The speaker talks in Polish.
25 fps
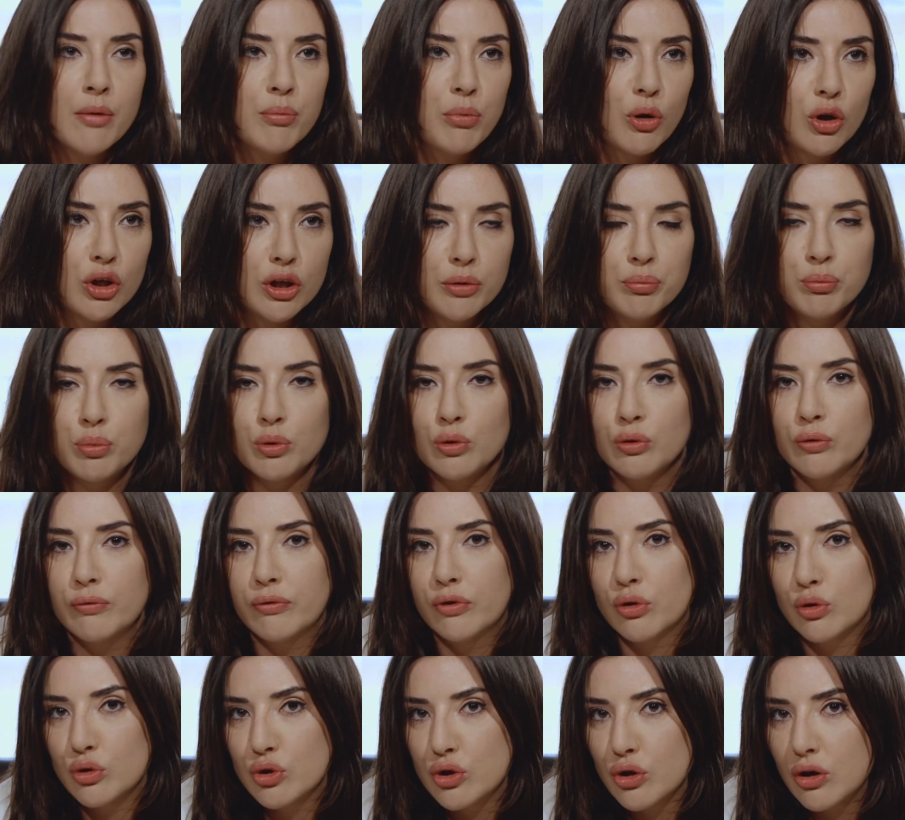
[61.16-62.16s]
polipów,
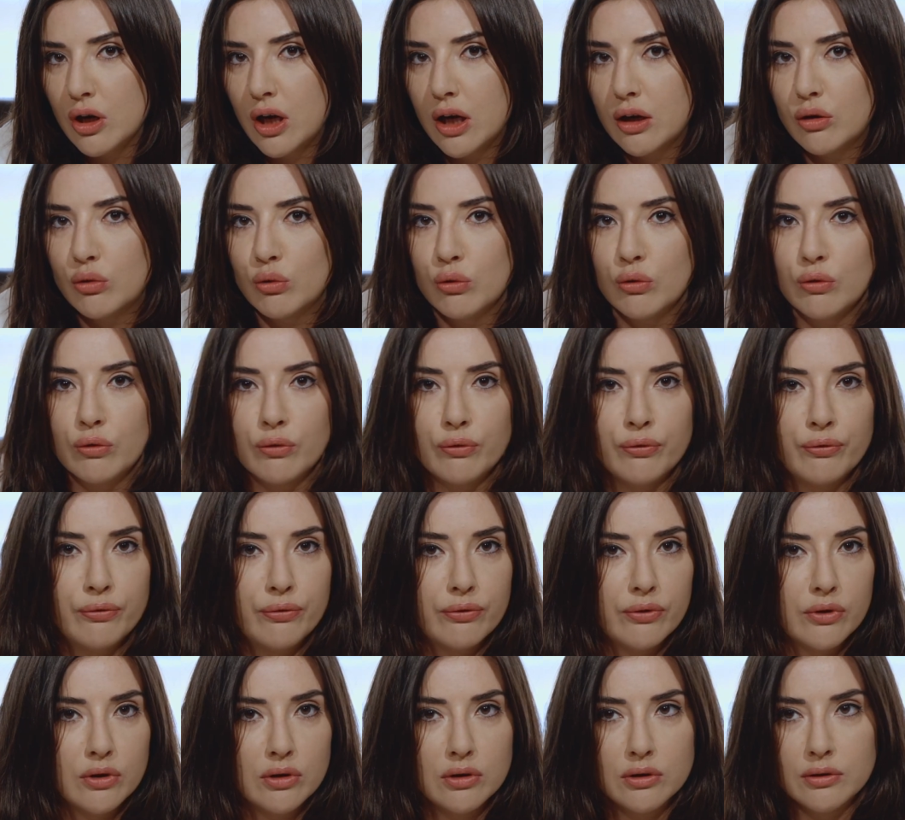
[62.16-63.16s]
gruczolaków,